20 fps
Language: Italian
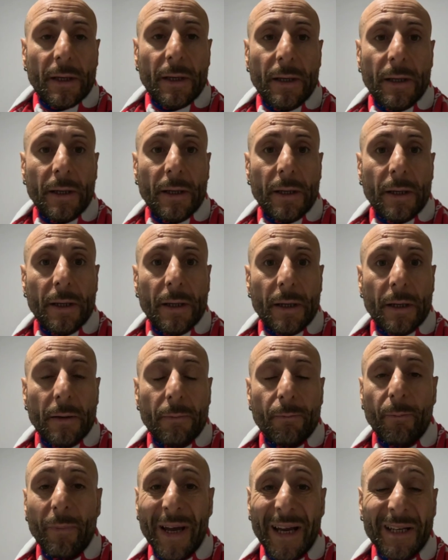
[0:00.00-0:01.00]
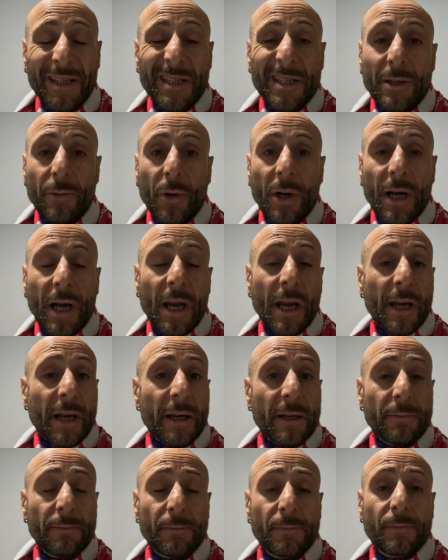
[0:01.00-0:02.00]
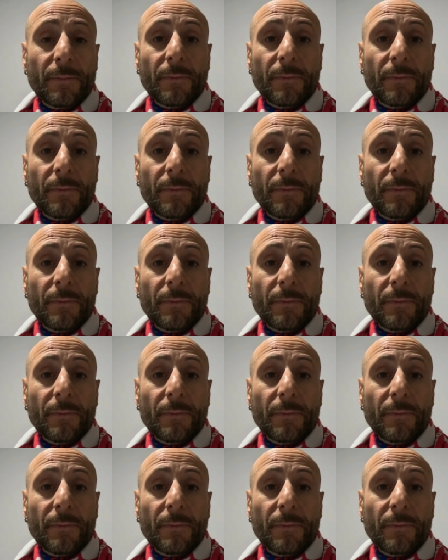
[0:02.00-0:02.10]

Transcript: eh, benissimo Gallagher,